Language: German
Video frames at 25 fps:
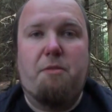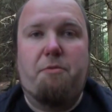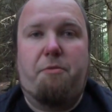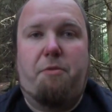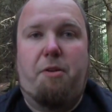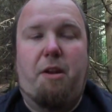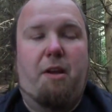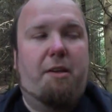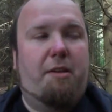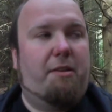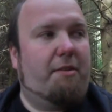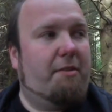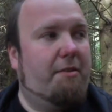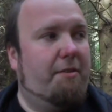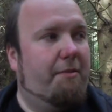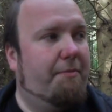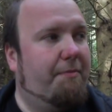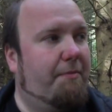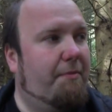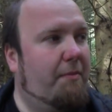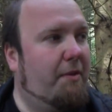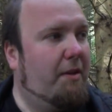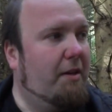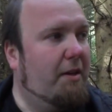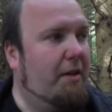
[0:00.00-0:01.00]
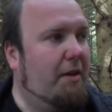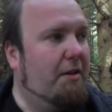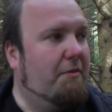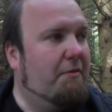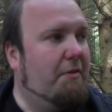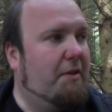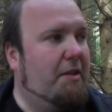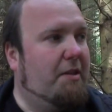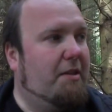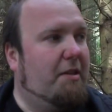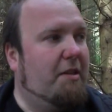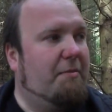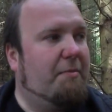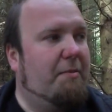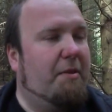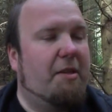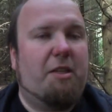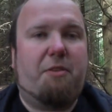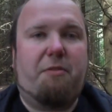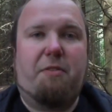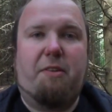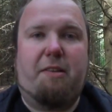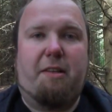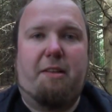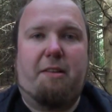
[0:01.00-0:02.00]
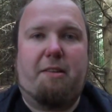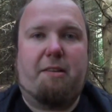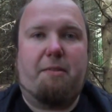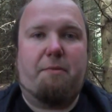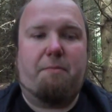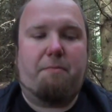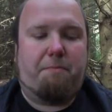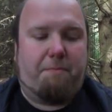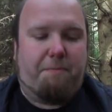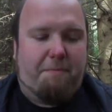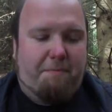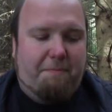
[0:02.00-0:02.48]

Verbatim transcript: Vielleicht ähm, werde ich diesmal nicht versetzt.